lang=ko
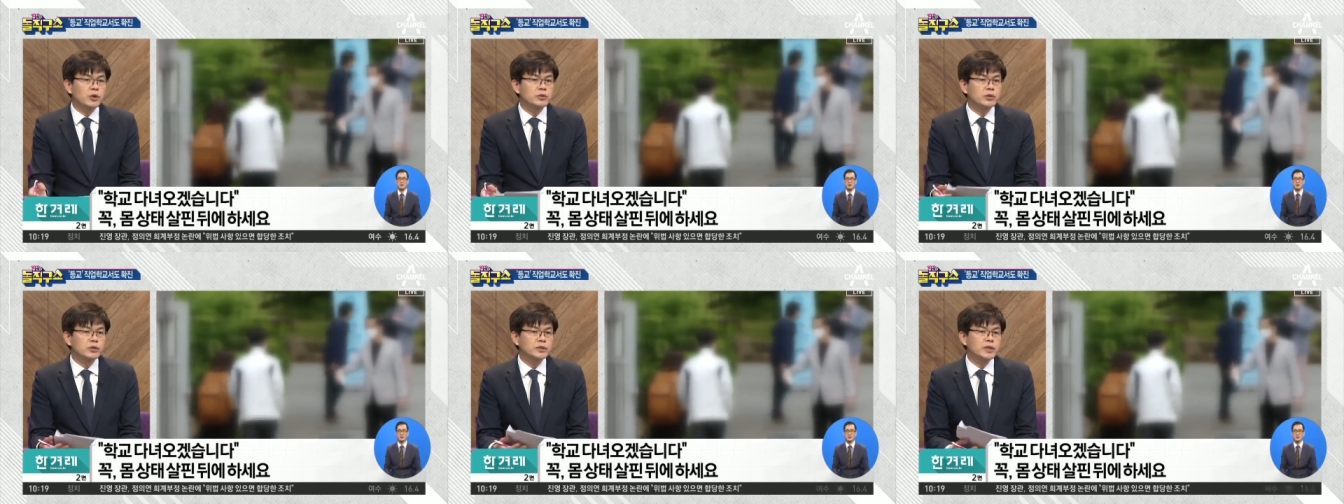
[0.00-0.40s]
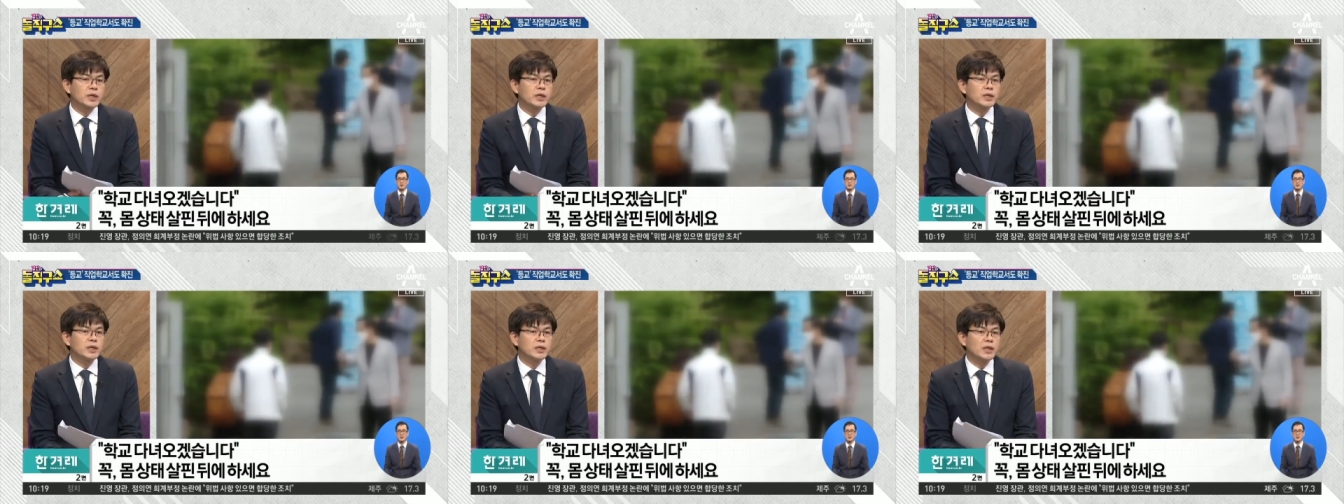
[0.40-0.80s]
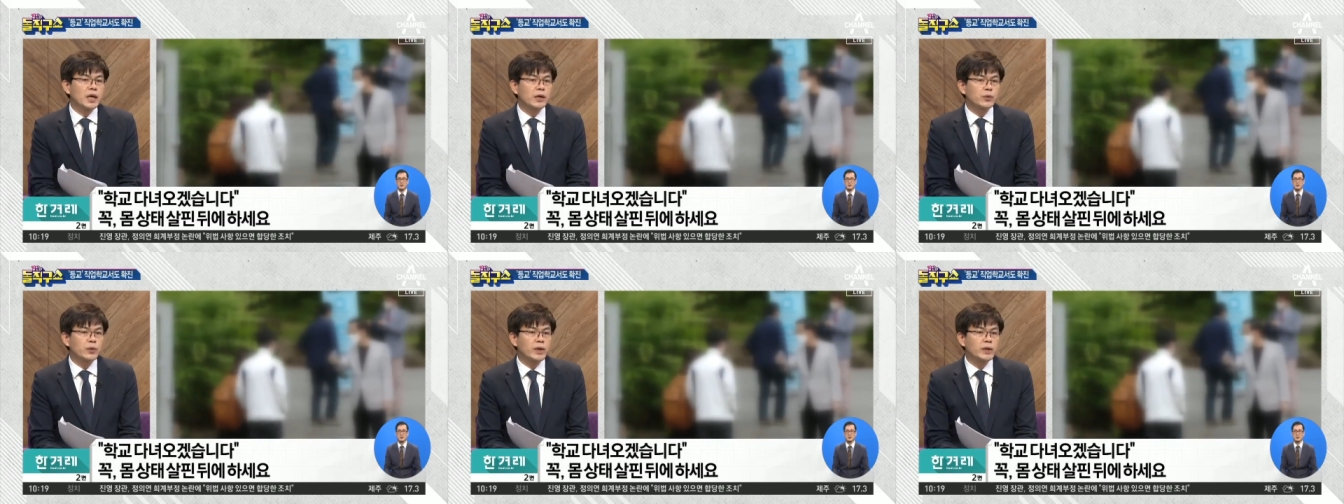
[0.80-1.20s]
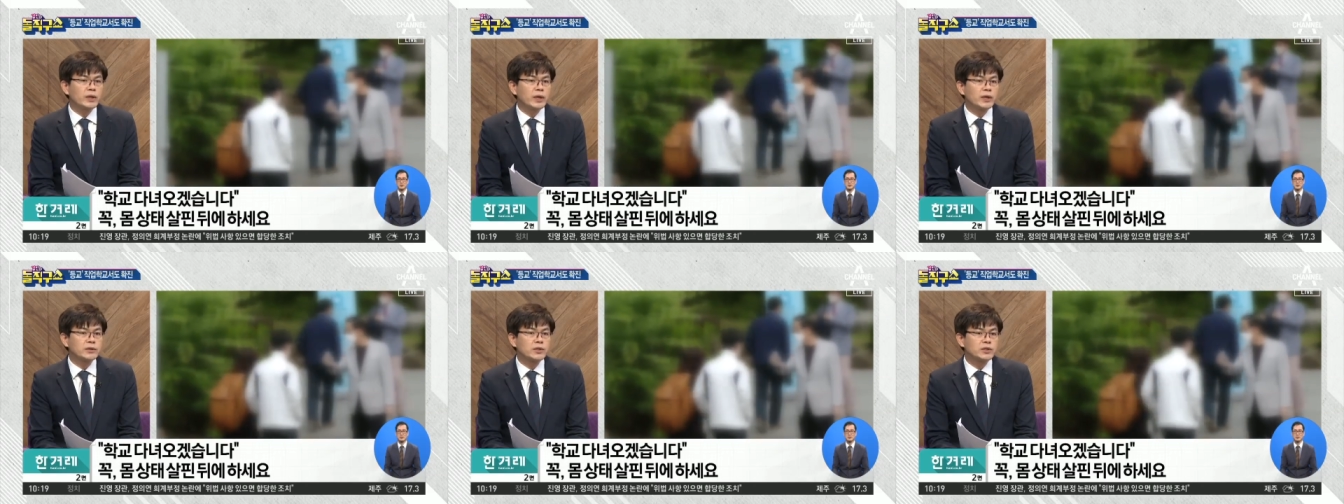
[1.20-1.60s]
현재 이 학교에
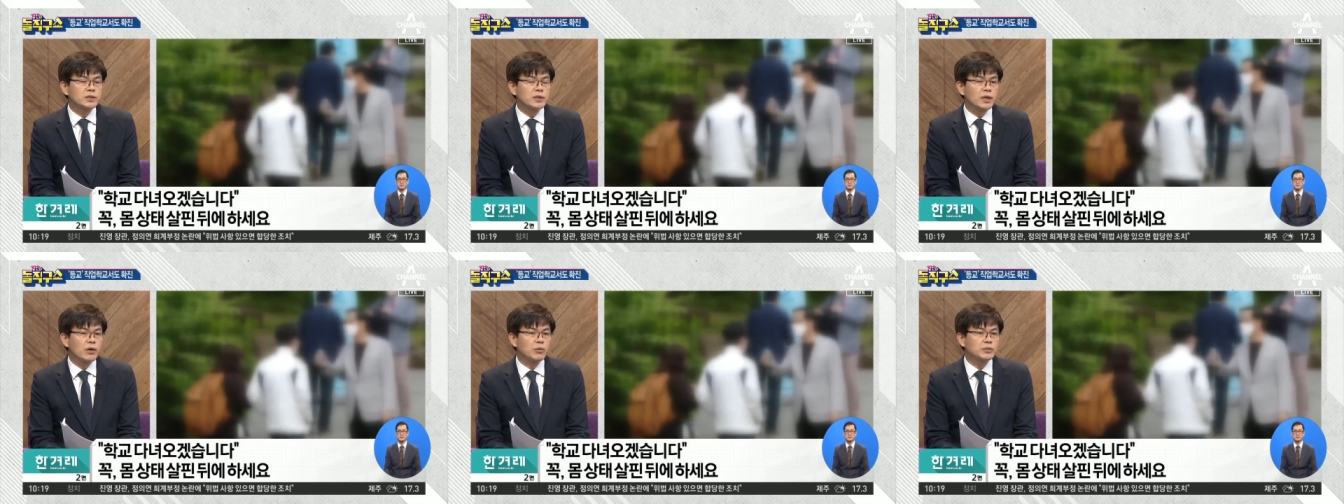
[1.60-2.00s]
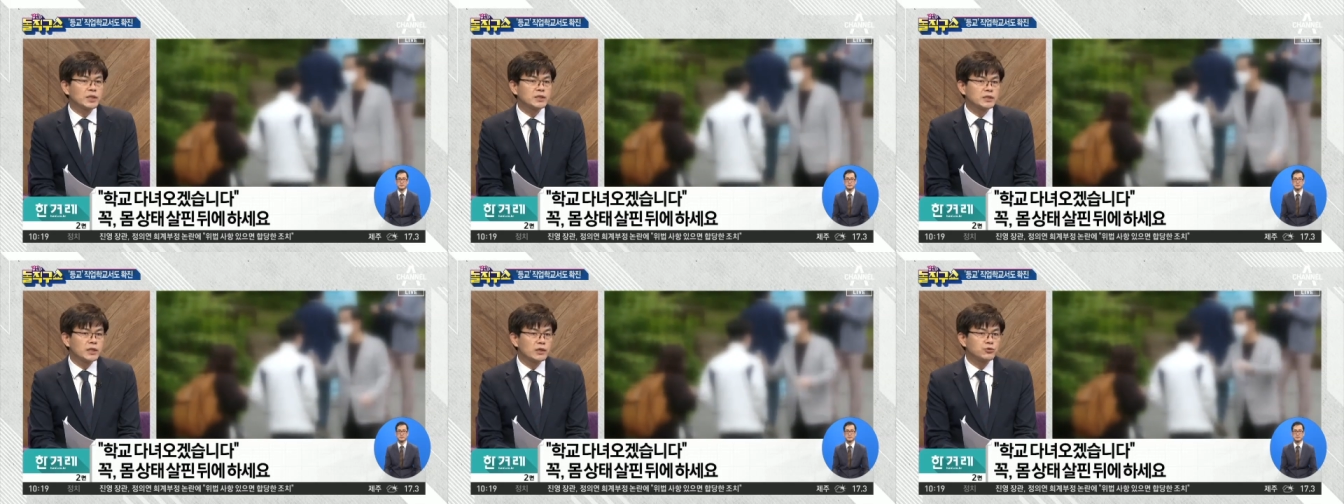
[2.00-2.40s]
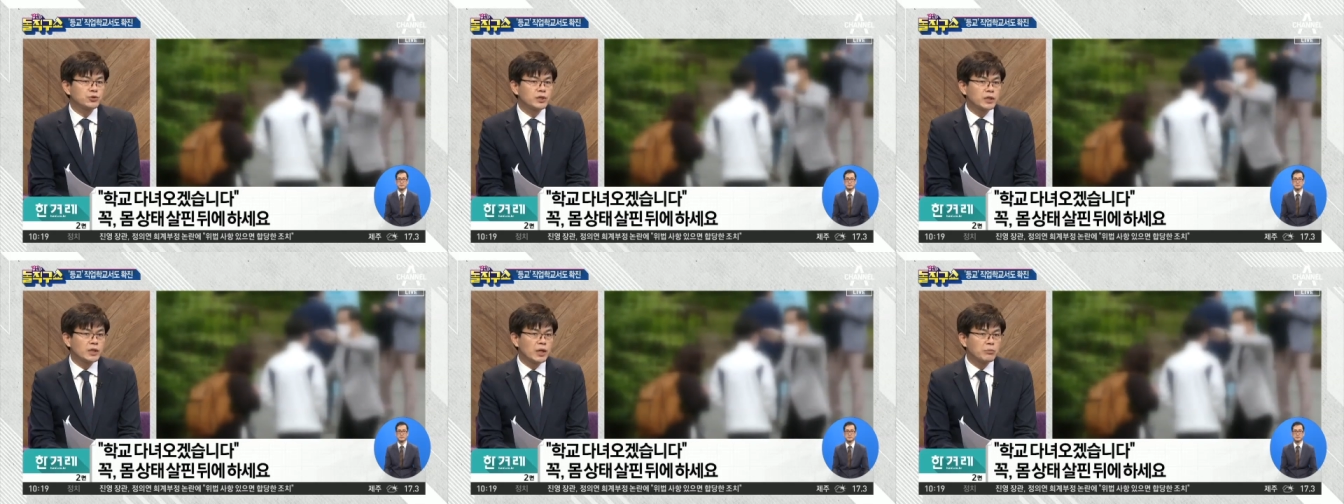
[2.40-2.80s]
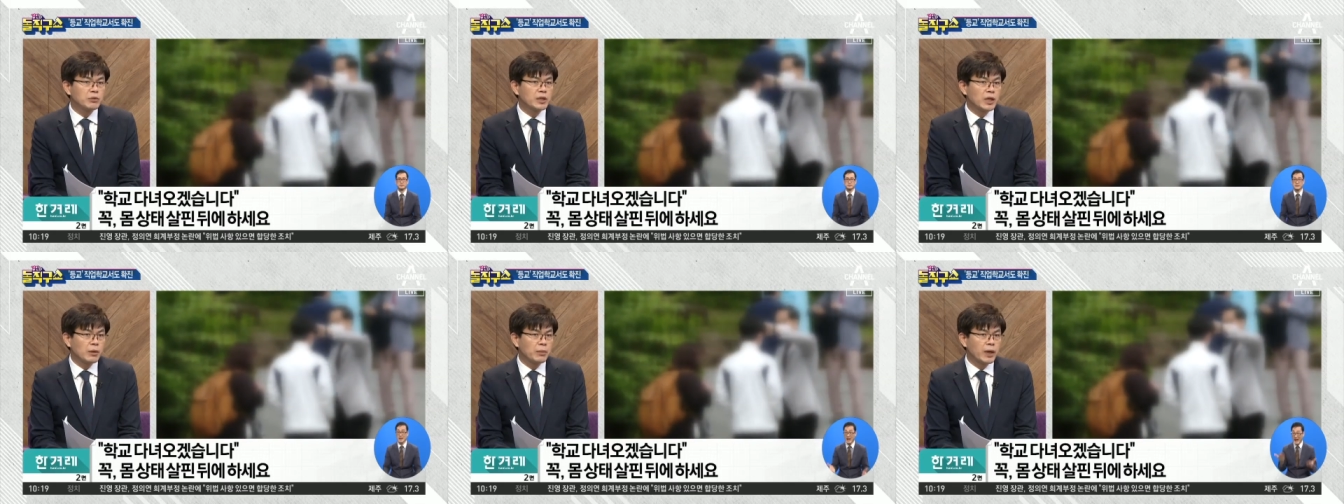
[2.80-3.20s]
대해서 진단검사 진행 중이긴
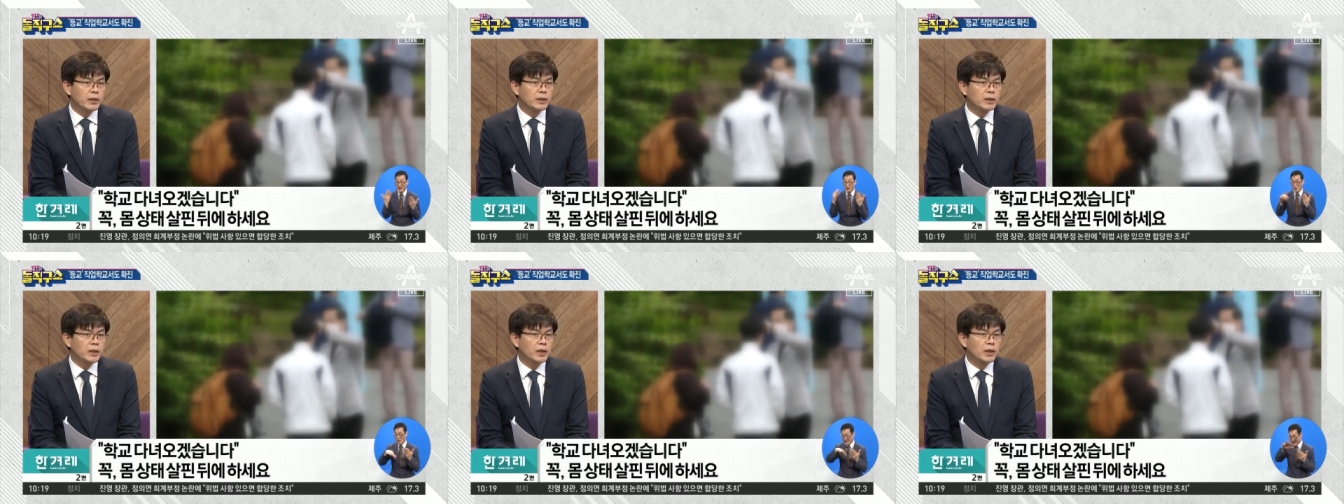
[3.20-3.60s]
합니다만